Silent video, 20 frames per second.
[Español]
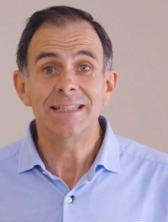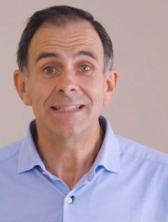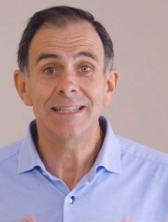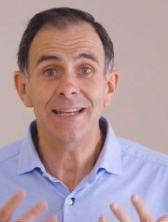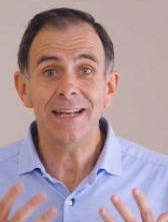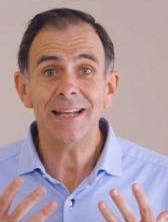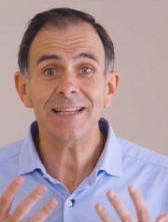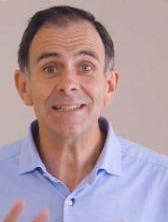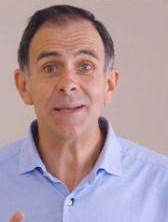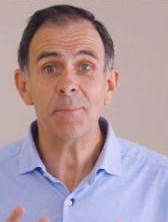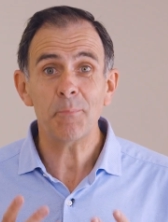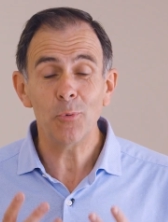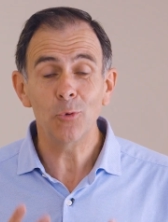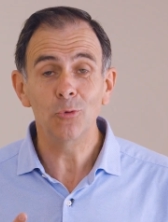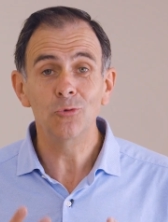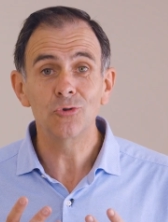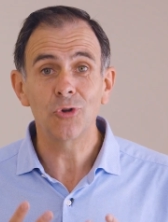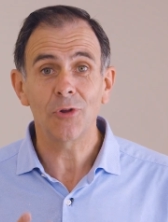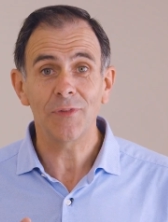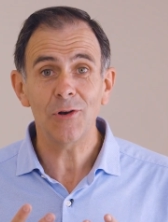Sin ese
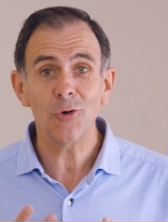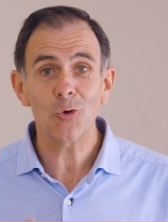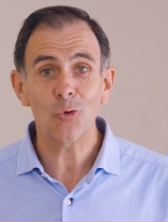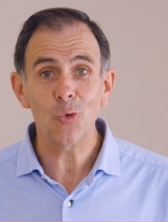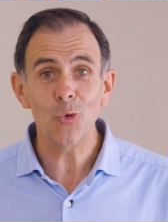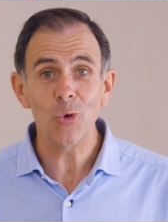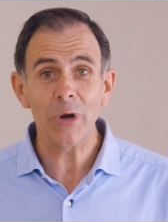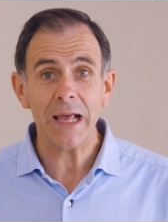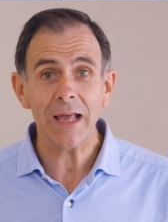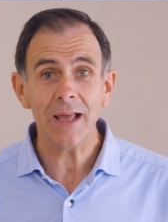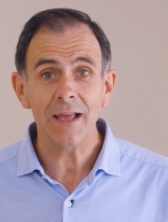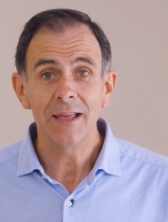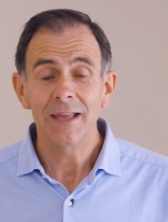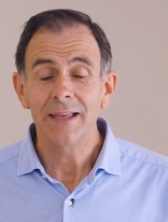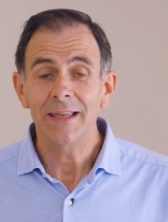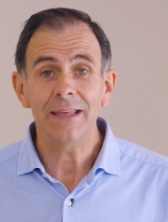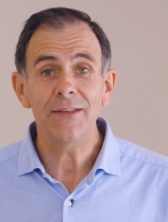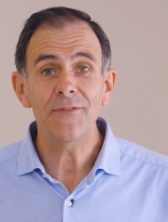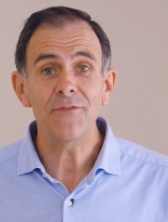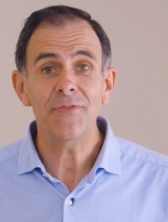punto de locura,
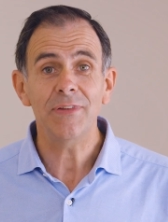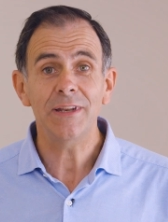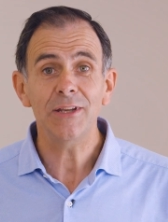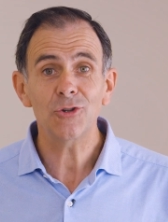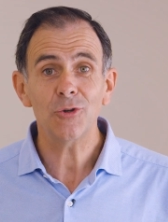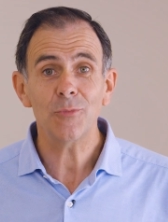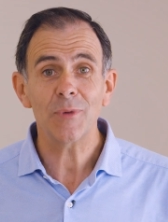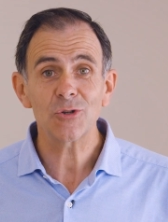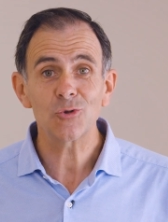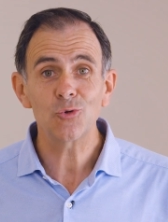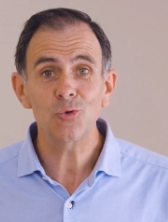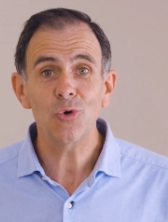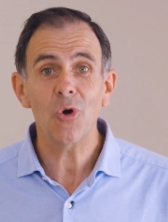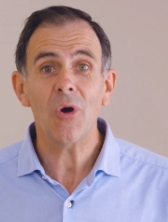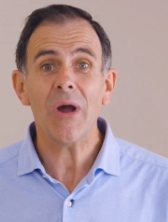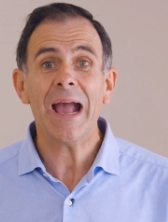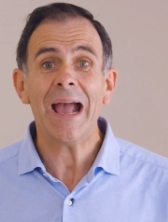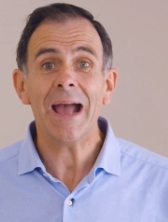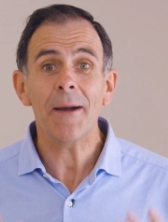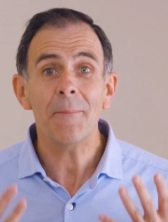infinito más
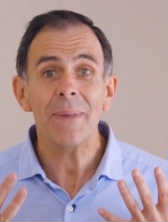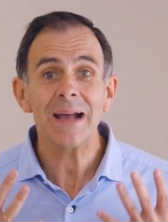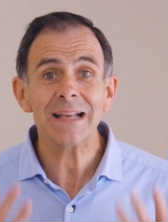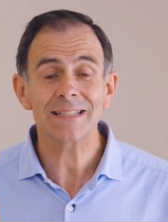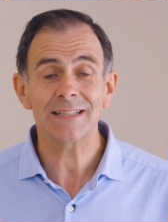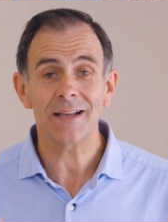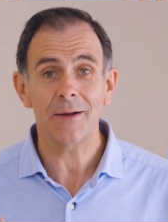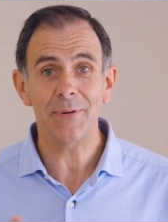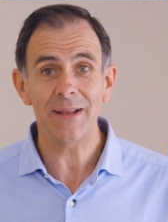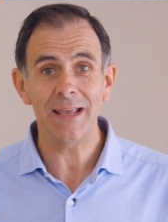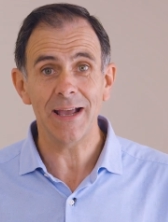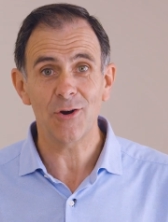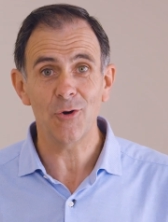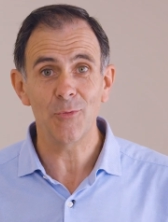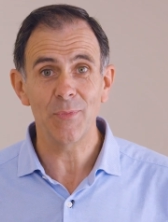uno jamás habría